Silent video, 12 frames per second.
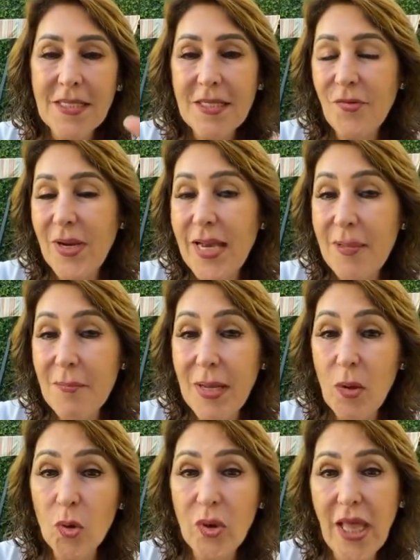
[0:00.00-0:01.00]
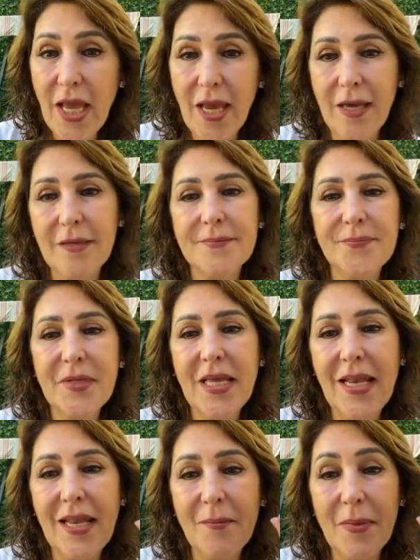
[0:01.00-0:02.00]
Se fue a la hemeroteca y
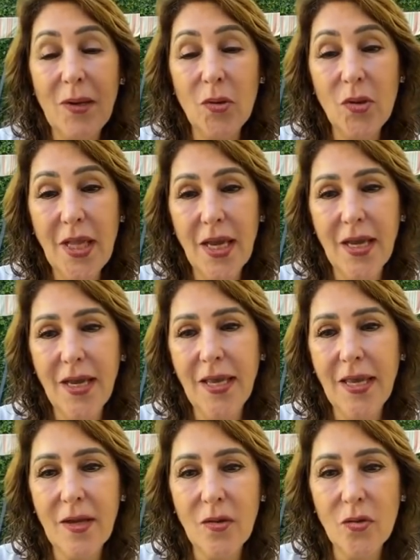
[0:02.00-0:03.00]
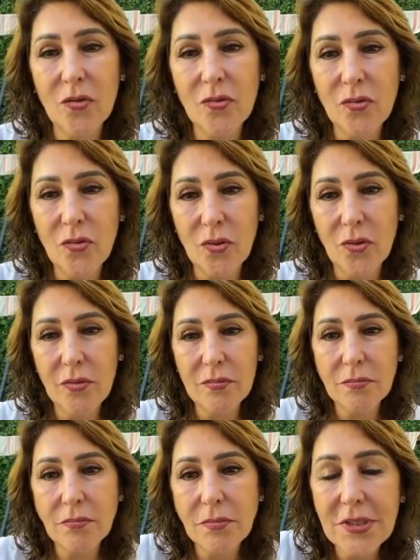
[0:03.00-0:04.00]
en la hemeroteca encontró,
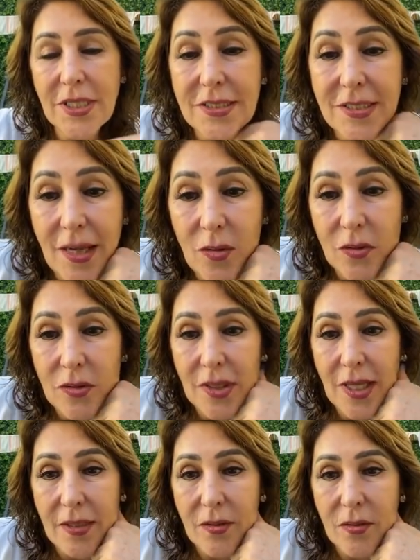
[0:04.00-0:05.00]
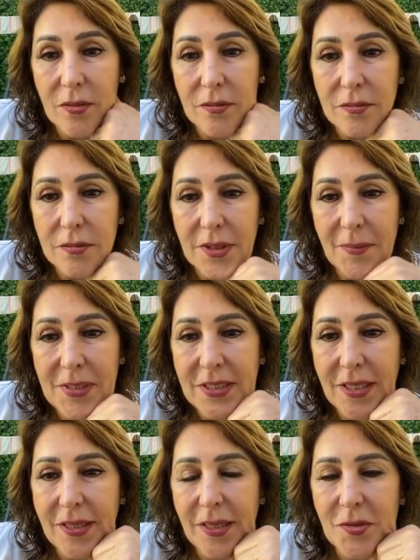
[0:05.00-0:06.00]
se está cortando, nada más
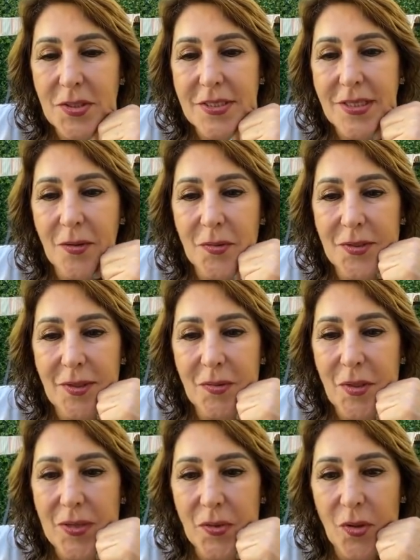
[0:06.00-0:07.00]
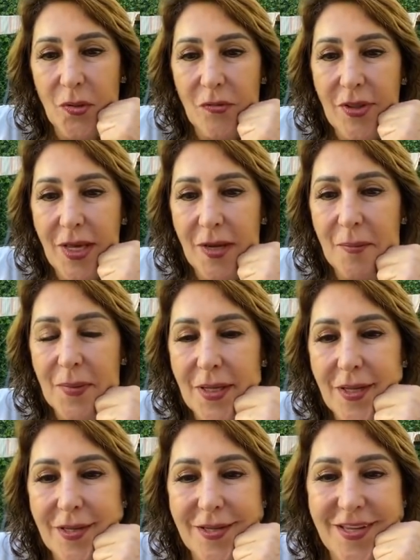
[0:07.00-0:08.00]
a ti o se está cortando a todos, díganme,